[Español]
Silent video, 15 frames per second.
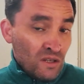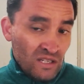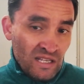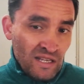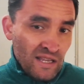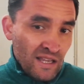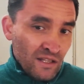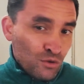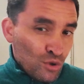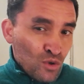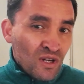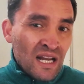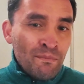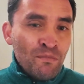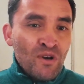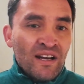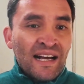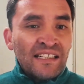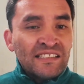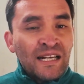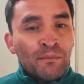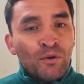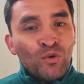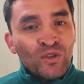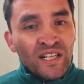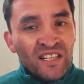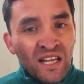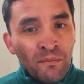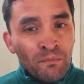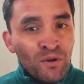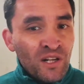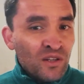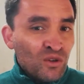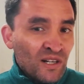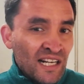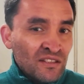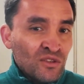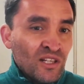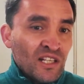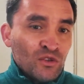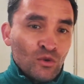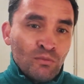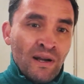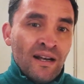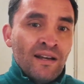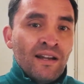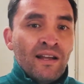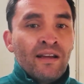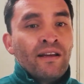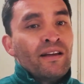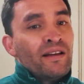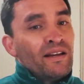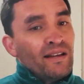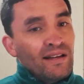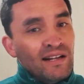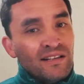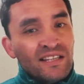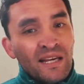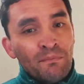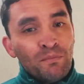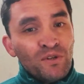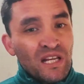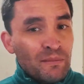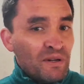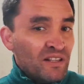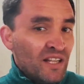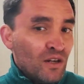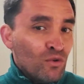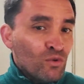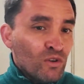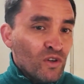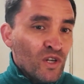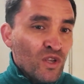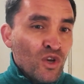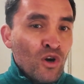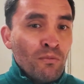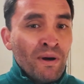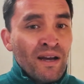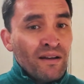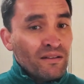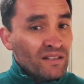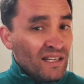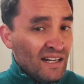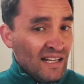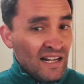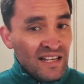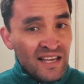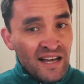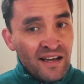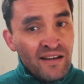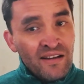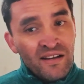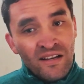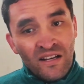eh, todo cambio de casa involucra tiempo, en este caso hay que sumarle el tiempo de aprender un nuevo idioma, llegar allá